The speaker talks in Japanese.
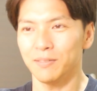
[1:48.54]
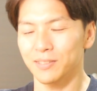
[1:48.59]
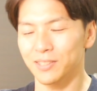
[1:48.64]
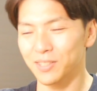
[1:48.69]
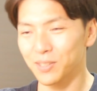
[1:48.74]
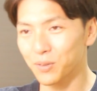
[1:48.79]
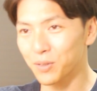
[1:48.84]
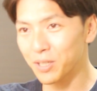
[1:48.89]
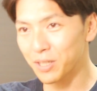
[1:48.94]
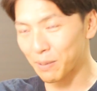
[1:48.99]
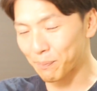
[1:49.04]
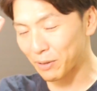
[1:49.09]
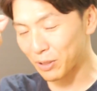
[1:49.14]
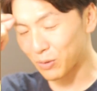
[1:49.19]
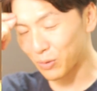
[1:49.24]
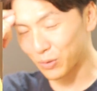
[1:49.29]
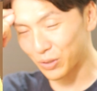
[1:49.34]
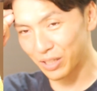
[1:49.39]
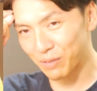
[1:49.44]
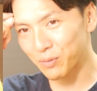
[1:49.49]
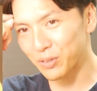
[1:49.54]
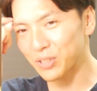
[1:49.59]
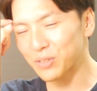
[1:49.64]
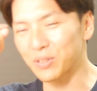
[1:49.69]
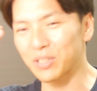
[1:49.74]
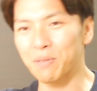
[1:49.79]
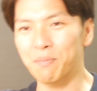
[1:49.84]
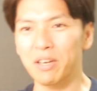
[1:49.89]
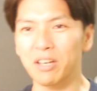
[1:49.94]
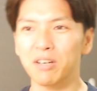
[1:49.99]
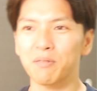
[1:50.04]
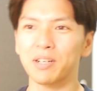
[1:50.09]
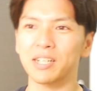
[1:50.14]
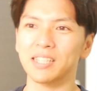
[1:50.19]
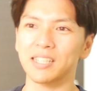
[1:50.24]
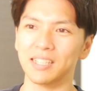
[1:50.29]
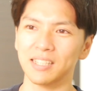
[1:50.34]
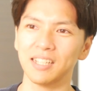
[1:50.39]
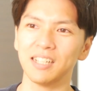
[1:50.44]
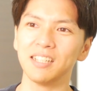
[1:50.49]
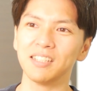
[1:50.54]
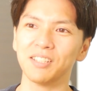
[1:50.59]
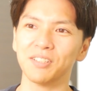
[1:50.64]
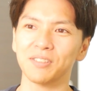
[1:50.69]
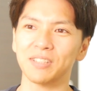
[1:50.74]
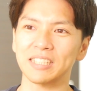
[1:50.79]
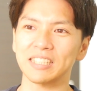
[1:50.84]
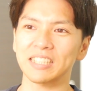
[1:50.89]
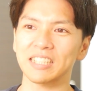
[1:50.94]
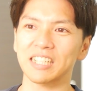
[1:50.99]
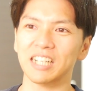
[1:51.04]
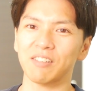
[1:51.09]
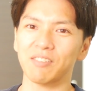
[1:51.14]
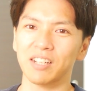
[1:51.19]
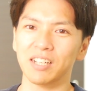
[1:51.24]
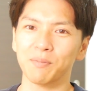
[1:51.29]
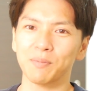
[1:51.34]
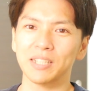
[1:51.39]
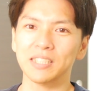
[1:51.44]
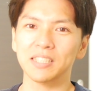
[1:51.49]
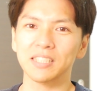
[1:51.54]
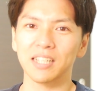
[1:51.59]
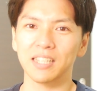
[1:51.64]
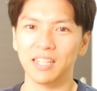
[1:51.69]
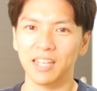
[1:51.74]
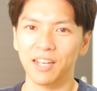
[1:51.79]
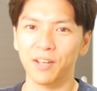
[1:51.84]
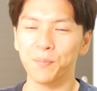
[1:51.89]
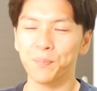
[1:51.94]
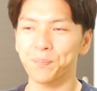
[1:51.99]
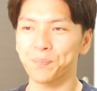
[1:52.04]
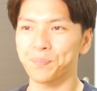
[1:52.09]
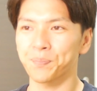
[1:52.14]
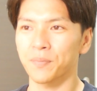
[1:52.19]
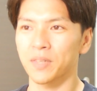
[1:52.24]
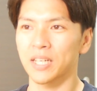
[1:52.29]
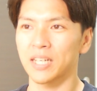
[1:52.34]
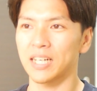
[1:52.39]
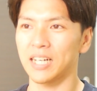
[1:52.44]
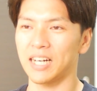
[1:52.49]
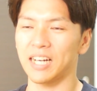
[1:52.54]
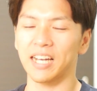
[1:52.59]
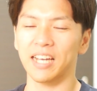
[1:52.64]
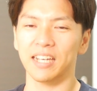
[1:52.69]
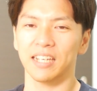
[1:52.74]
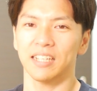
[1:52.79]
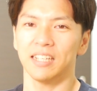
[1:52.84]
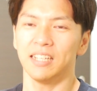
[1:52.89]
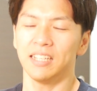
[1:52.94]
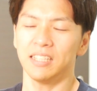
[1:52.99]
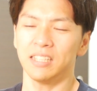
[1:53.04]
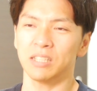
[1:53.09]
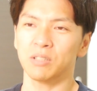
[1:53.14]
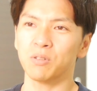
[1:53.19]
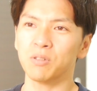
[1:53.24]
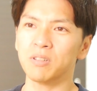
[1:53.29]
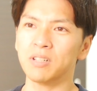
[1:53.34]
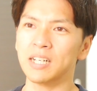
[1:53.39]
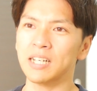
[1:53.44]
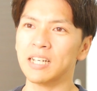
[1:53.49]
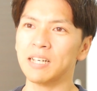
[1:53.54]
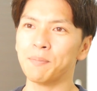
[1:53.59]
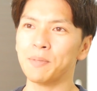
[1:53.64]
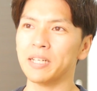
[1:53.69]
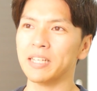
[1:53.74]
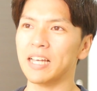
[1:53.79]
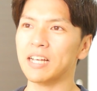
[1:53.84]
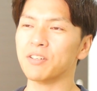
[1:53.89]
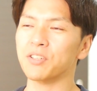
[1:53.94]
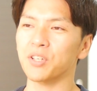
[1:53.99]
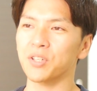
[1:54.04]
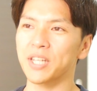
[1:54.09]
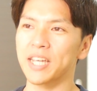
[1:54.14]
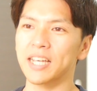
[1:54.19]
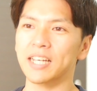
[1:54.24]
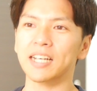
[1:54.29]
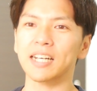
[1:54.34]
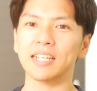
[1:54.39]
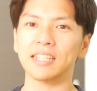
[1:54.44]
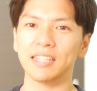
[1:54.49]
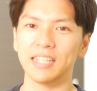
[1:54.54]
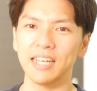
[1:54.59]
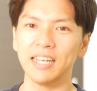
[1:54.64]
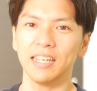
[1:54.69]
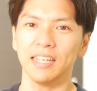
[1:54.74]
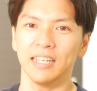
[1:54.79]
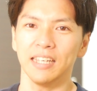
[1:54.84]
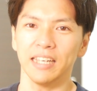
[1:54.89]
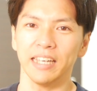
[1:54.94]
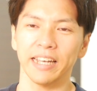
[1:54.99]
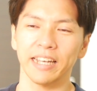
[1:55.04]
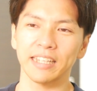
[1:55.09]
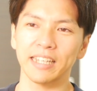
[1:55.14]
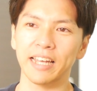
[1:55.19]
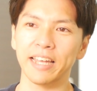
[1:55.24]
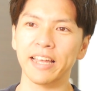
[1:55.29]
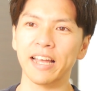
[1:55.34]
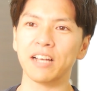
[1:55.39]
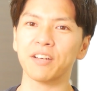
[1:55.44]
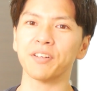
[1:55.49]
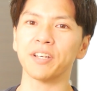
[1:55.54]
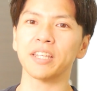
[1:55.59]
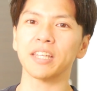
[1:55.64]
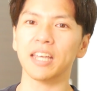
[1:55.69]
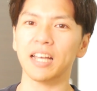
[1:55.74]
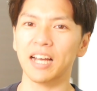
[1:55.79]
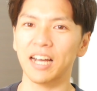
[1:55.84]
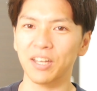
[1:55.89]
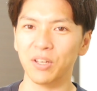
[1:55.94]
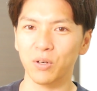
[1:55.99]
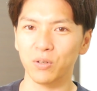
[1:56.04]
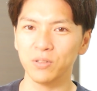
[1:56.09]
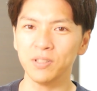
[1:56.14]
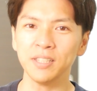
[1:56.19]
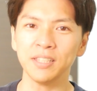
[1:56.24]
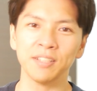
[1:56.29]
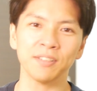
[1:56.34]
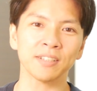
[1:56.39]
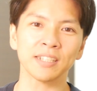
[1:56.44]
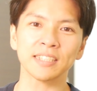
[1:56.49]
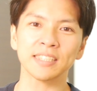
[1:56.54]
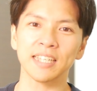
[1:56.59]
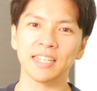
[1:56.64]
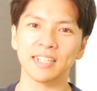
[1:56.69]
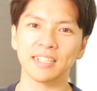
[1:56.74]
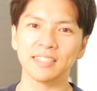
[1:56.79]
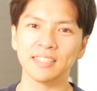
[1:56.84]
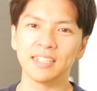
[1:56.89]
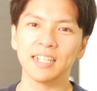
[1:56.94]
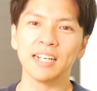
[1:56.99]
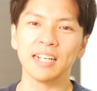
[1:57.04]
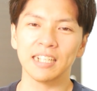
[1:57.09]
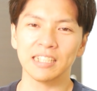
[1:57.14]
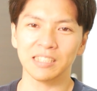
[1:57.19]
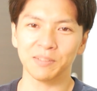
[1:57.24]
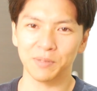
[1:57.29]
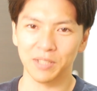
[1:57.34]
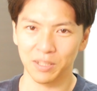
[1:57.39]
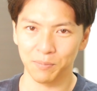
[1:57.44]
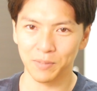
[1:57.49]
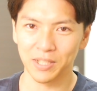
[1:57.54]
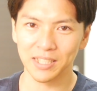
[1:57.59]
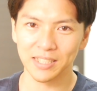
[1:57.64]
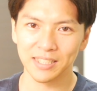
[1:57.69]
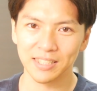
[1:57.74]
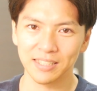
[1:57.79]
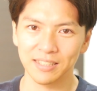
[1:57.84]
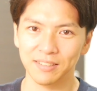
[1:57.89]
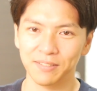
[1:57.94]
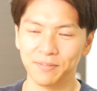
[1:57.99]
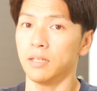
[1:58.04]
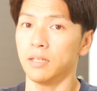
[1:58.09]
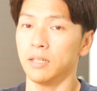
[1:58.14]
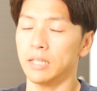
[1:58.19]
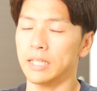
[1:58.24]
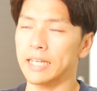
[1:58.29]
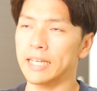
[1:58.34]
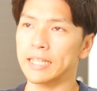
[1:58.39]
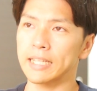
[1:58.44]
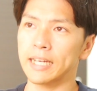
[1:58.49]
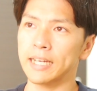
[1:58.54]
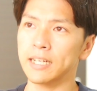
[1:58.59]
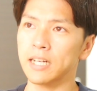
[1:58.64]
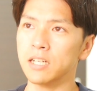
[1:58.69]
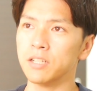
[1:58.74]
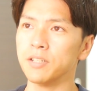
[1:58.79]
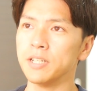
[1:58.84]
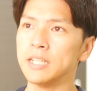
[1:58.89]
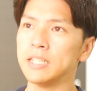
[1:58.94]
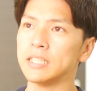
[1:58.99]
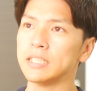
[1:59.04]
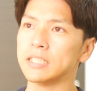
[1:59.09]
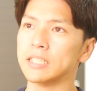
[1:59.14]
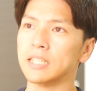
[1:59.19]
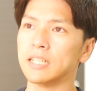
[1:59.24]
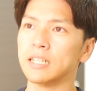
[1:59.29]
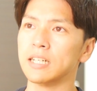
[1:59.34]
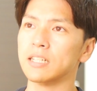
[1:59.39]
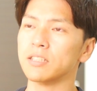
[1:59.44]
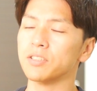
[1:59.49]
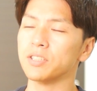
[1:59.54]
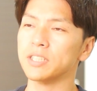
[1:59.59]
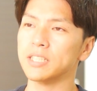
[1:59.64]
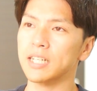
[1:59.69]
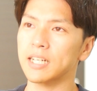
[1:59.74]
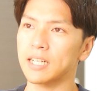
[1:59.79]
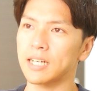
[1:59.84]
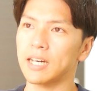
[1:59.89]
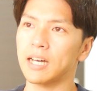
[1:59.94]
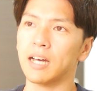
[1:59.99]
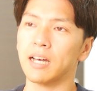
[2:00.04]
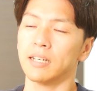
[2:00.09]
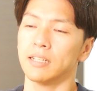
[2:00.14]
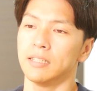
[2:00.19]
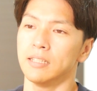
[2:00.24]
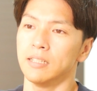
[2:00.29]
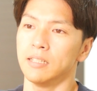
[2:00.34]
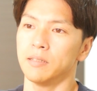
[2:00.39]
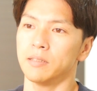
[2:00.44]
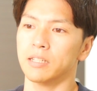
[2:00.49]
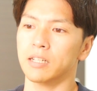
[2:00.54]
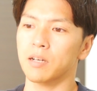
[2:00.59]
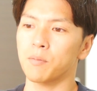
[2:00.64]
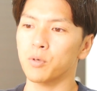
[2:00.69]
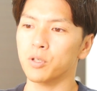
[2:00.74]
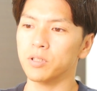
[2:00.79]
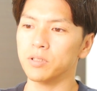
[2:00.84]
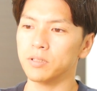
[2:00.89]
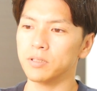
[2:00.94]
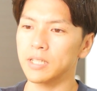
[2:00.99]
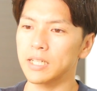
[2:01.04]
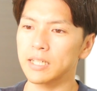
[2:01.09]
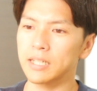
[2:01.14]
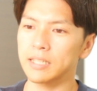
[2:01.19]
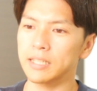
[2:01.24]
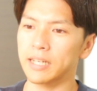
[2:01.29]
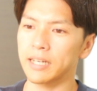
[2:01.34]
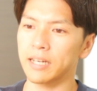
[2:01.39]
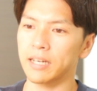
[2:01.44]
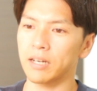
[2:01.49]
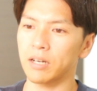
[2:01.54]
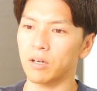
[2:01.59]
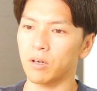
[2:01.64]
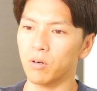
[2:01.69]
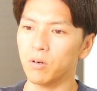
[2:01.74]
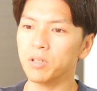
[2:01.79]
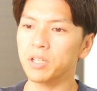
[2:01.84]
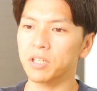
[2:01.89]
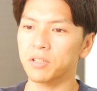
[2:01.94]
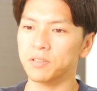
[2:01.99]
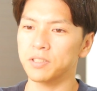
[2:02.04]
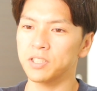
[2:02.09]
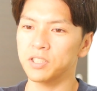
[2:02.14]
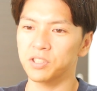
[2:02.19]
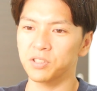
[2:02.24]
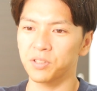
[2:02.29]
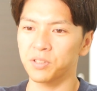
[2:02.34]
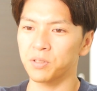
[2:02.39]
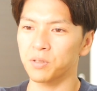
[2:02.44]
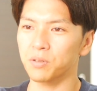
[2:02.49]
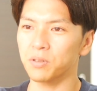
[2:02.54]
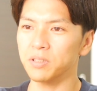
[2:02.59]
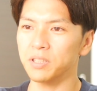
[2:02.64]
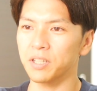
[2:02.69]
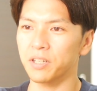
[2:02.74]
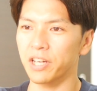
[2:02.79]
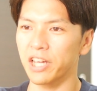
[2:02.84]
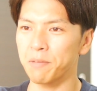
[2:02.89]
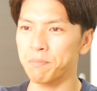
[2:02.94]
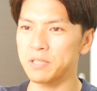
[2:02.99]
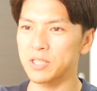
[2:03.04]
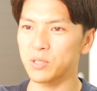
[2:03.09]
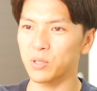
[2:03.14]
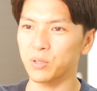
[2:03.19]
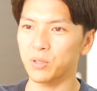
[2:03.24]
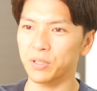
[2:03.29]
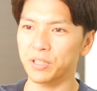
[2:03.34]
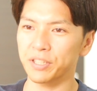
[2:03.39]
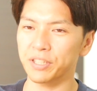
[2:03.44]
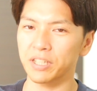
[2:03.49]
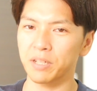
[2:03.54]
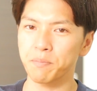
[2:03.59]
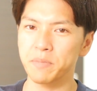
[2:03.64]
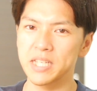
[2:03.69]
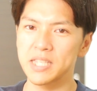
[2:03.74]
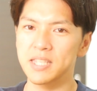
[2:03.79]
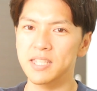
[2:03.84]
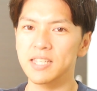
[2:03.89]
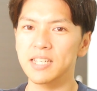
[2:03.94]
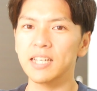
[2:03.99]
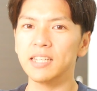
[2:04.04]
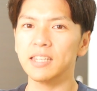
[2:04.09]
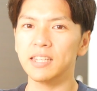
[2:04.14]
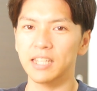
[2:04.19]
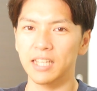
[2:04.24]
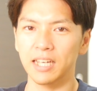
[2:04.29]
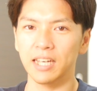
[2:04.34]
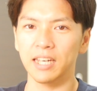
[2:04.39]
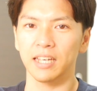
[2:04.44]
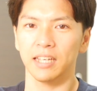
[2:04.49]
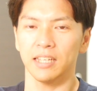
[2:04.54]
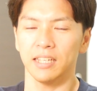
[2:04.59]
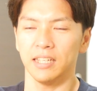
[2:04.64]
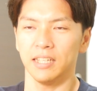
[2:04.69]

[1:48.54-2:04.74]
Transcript: すごいやっぱりここでも人に恵まれたなというような実感はありましたね。はい。でここからまあ約よねんかんね、大学院に通うっていうような生活が始まります。で大学院に進学してから、なんか僕の中で大きく印象に残ってるエピソードというのがみっつあって、